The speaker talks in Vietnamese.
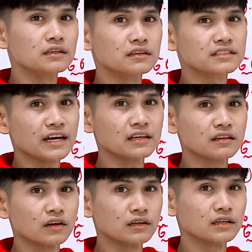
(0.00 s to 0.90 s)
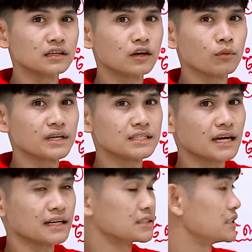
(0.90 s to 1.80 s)
dừng trái hay tọt nơi không mà dịch
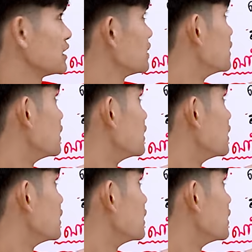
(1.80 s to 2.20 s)
thành acid á